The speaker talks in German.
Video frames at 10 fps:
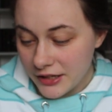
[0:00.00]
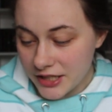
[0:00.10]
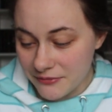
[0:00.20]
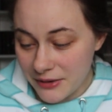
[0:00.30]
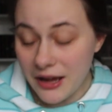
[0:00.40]
Ich
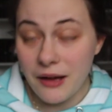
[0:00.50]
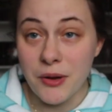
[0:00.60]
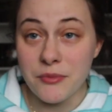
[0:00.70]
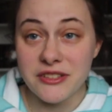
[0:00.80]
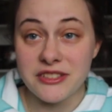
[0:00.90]
habe
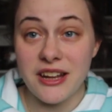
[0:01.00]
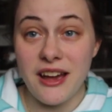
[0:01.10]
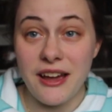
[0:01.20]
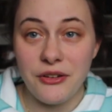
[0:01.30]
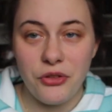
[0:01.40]
bei mir sind
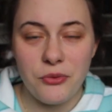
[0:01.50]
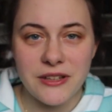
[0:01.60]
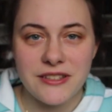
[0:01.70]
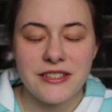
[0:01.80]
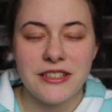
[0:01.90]

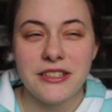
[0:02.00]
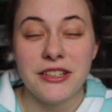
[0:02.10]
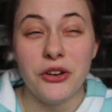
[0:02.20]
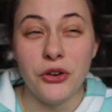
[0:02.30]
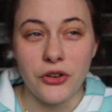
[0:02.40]
21
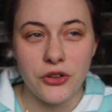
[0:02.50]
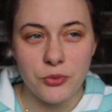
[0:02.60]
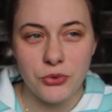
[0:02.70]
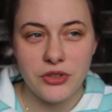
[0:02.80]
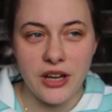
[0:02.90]
neue
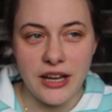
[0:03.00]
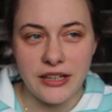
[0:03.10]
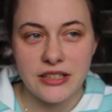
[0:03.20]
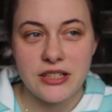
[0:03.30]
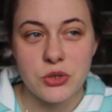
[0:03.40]
Bücher
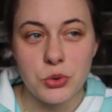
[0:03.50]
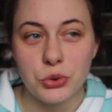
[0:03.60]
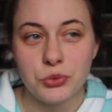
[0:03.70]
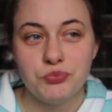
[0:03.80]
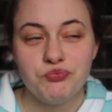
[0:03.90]

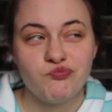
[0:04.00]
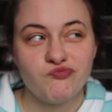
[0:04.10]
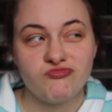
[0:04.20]
eingezogen